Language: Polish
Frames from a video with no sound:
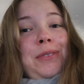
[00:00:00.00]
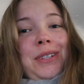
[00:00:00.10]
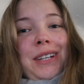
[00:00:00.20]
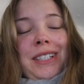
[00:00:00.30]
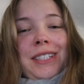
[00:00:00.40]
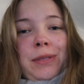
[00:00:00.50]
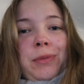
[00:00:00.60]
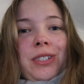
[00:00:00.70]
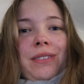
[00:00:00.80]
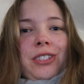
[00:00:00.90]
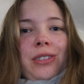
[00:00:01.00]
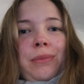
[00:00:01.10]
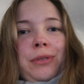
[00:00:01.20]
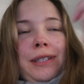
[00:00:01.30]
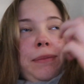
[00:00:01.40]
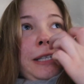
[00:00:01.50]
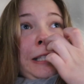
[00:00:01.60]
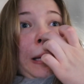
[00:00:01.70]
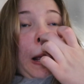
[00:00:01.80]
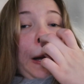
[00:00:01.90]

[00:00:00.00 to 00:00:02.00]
Bo wczoraj chcieliśmy jeszcze wieczorem pójść na basen,